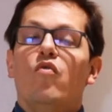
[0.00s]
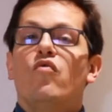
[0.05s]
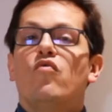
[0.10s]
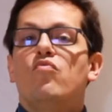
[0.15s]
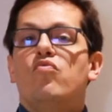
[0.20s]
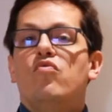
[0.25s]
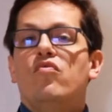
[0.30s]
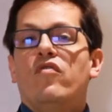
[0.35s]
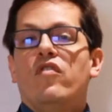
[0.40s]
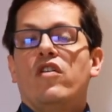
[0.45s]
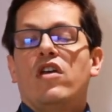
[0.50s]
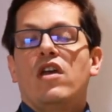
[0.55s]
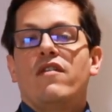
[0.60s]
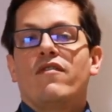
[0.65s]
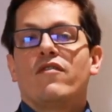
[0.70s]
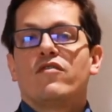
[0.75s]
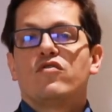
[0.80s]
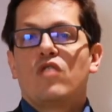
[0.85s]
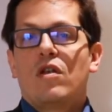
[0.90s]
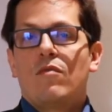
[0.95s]
vous pouvez
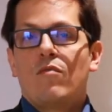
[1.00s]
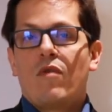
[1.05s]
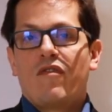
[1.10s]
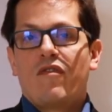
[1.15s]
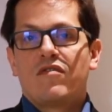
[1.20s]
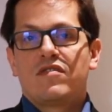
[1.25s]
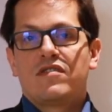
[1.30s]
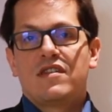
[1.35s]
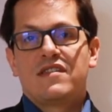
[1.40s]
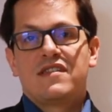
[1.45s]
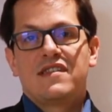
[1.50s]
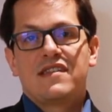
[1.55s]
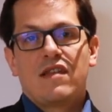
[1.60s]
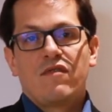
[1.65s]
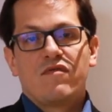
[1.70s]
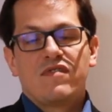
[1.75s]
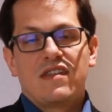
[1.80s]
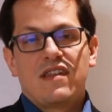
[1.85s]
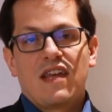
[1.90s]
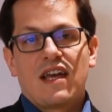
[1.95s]
éventuellement avancer si ça
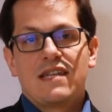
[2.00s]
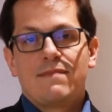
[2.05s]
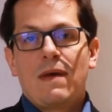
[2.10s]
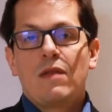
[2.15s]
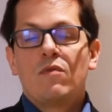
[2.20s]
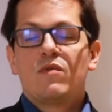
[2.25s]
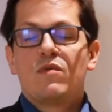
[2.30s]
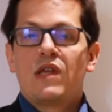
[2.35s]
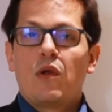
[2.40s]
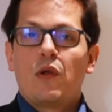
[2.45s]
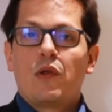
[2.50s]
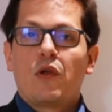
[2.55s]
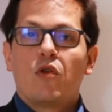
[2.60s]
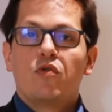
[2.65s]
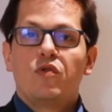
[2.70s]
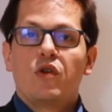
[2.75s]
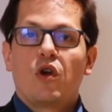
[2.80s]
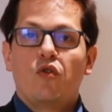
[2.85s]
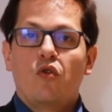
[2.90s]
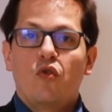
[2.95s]
ne vous intéresse pas. Nous allons
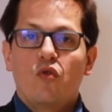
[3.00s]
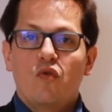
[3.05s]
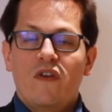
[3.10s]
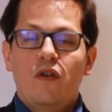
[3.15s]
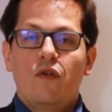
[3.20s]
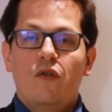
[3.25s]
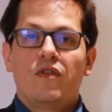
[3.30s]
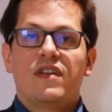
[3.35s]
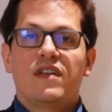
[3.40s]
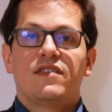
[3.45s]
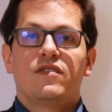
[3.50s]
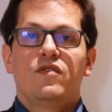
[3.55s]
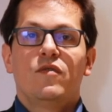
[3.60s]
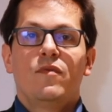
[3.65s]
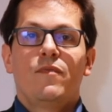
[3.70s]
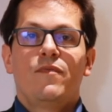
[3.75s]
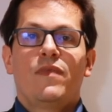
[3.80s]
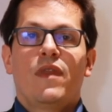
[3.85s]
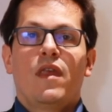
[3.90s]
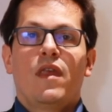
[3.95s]
introduire une nouvelle notation